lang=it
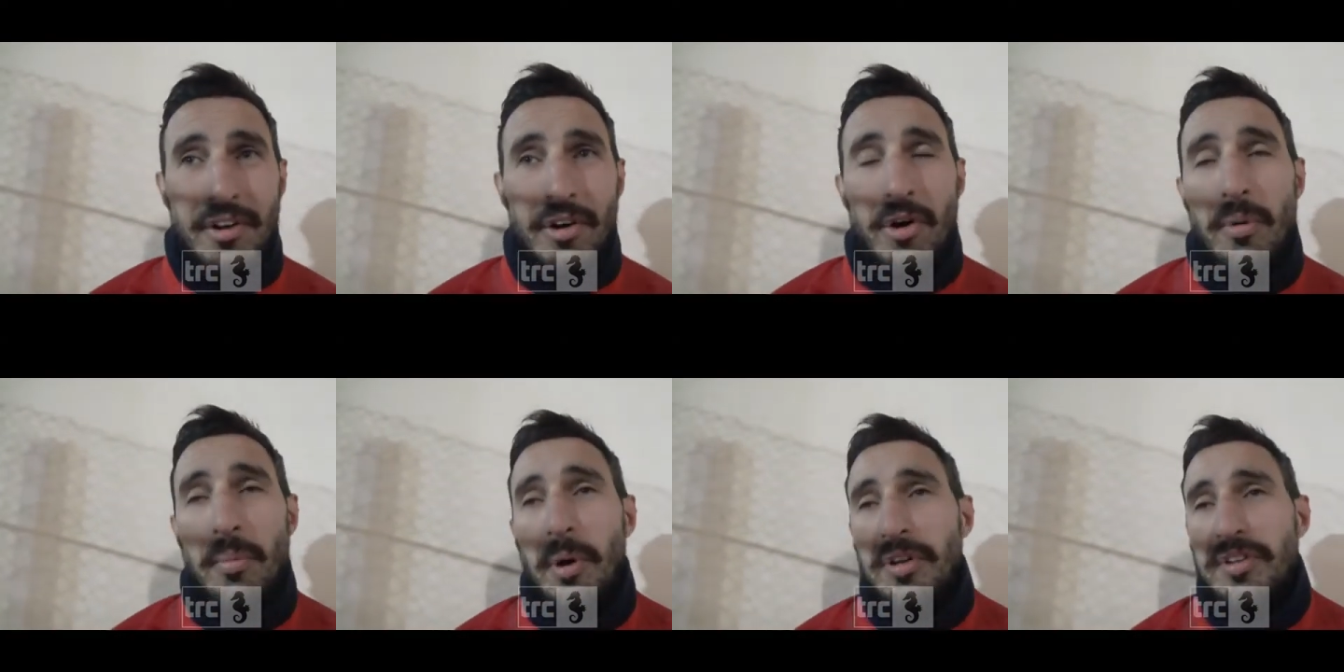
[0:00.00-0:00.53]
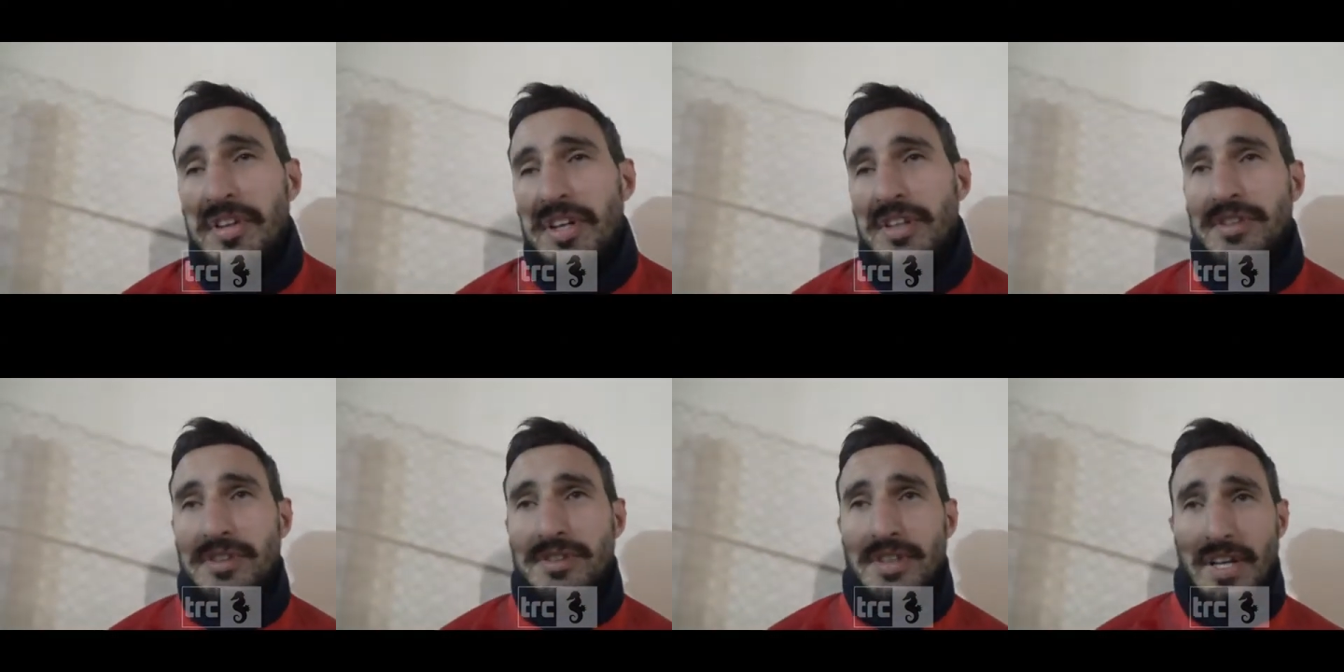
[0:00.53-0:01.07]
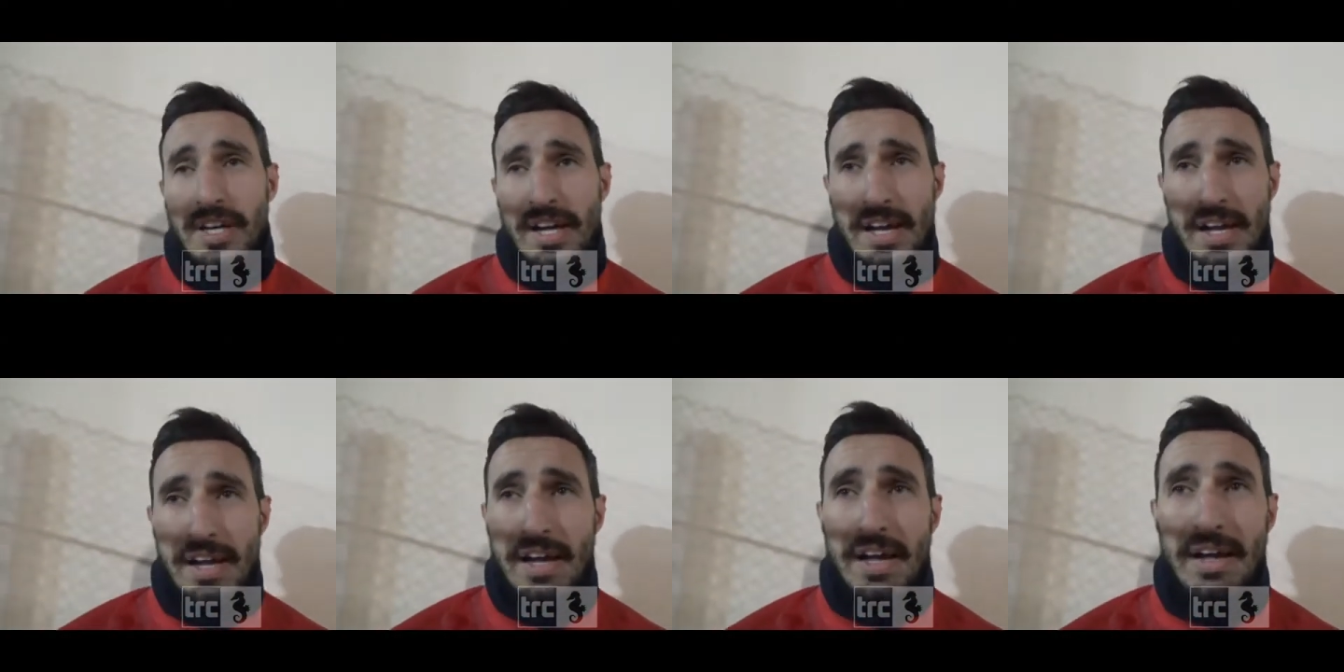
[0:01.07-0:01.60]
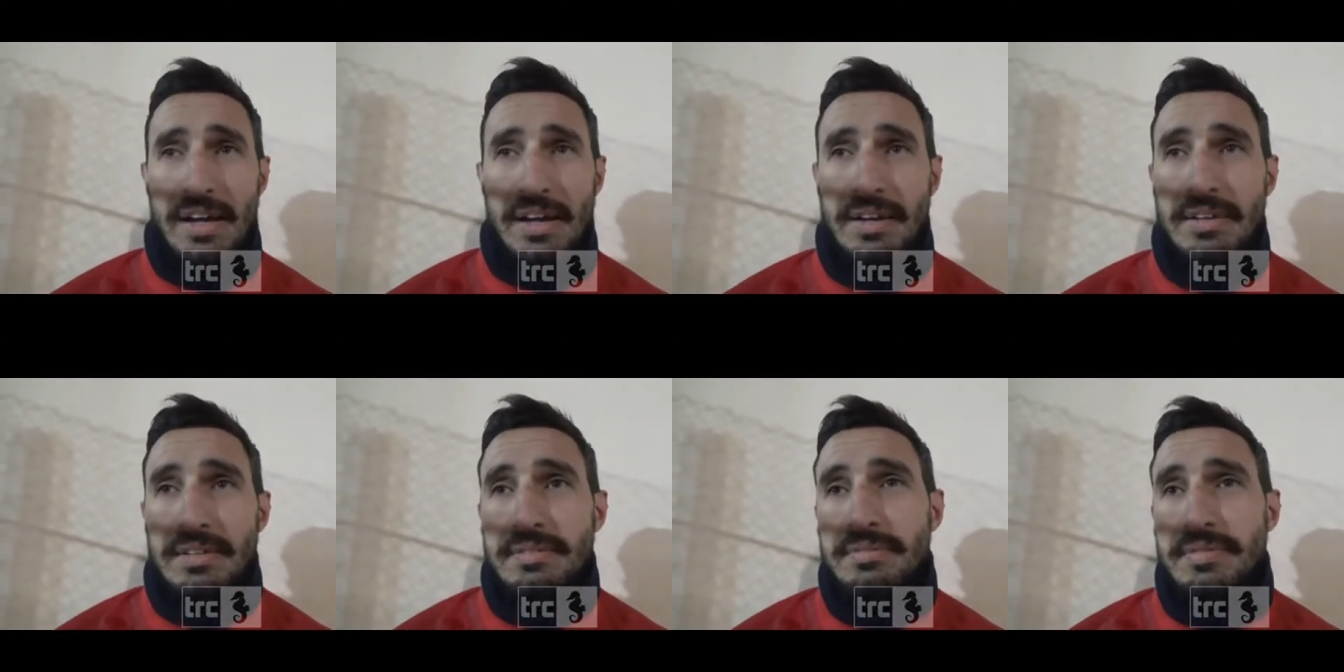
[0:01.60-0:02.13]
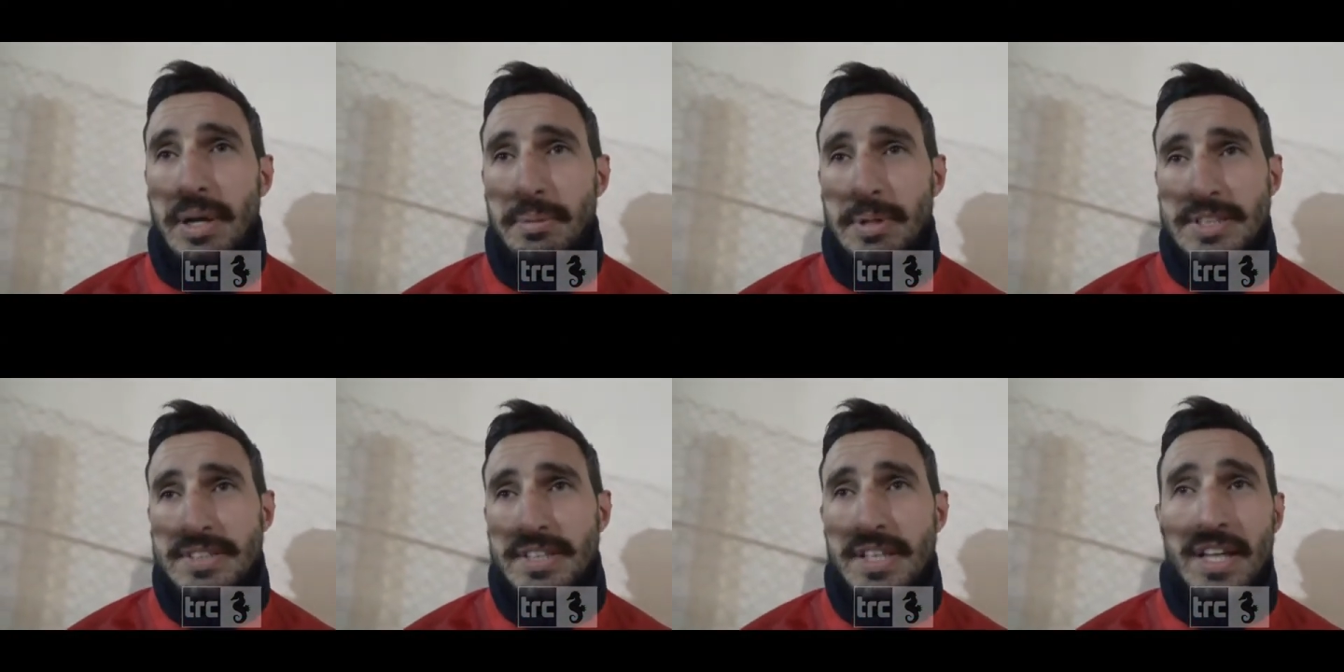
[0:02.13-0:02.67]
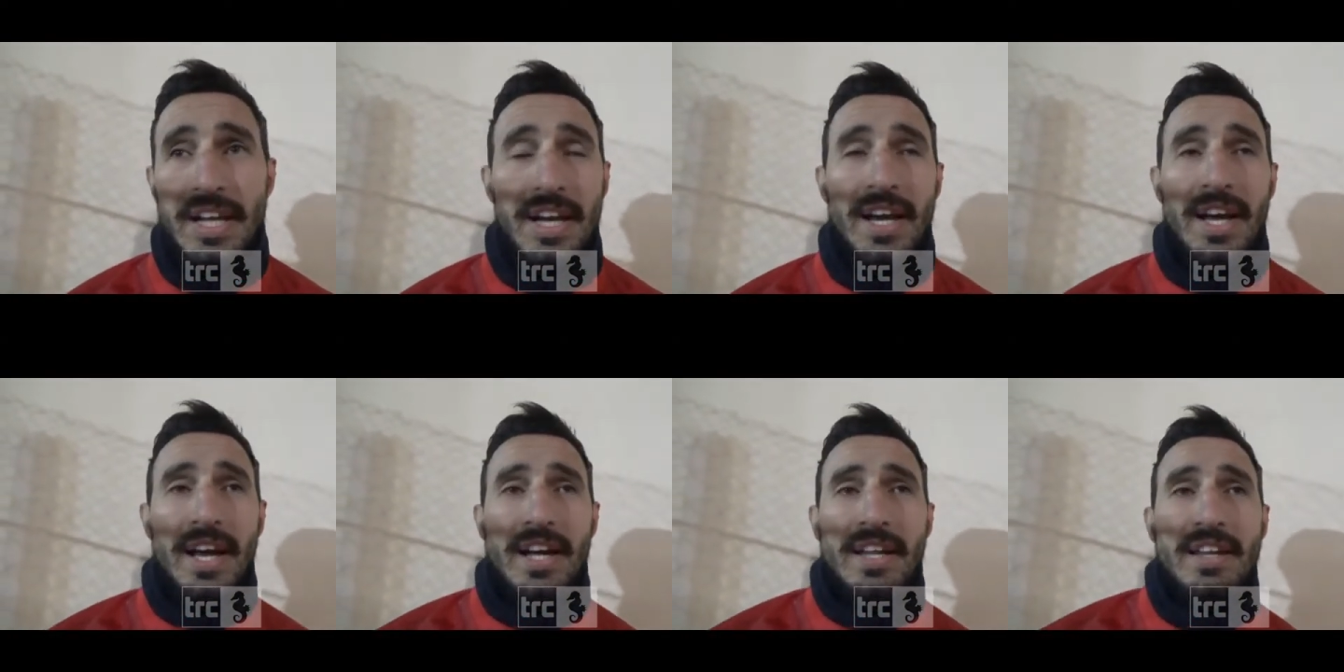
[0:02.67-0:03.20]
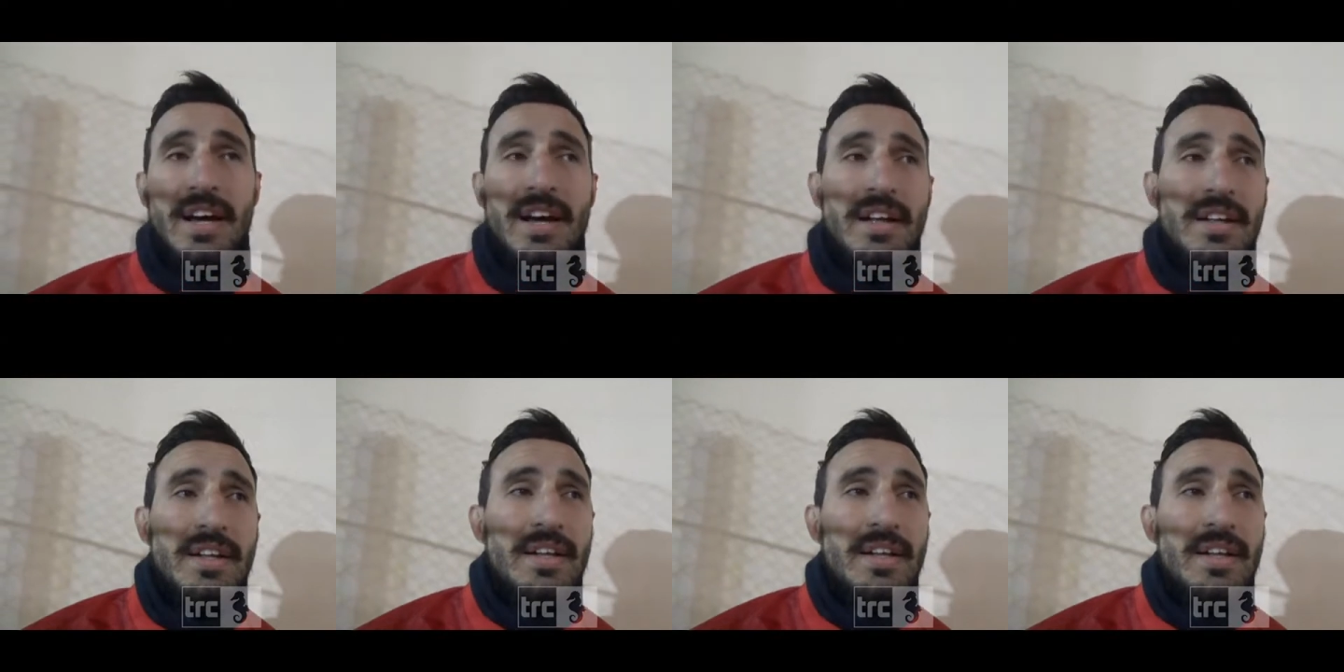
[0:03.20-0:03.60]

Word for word: come ho detto sarà una partita delicata.